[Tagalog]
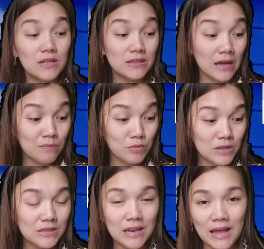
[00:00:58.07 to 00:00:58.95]

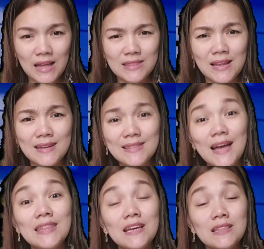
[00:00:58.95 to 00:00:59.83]
tarpaulin nila. Talagang
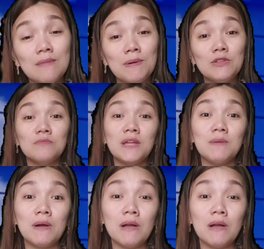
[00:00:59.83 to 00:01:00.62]
nakadikit ka pa doon na